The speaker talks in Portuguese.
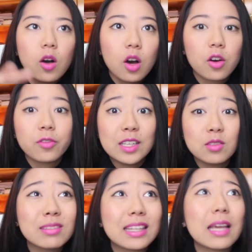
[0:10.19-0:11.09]
Ó,
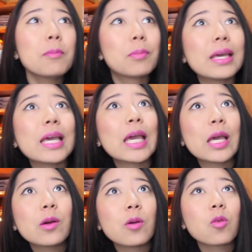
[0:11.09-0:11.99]
faz um
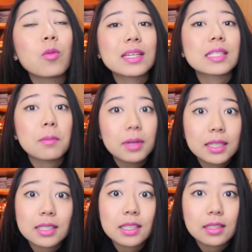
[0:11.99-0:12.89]
tempinho, algumas
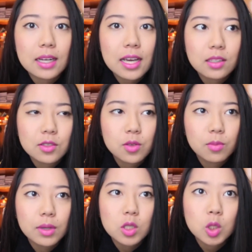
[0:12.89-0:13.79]
semanas atrás, acho que
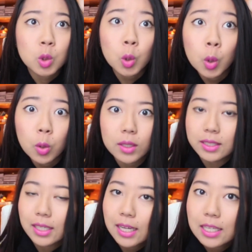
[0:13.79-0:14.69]
umas duas,
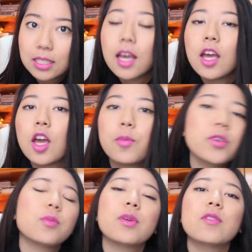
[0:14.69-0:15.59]
três, eu
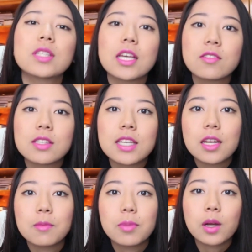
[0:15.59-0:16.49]
pedi pra vocês
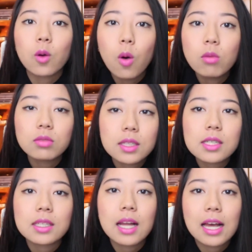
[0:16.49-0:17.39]
fazerem
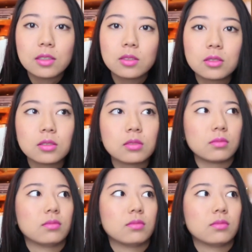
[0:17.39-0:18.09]
perguntas lá no...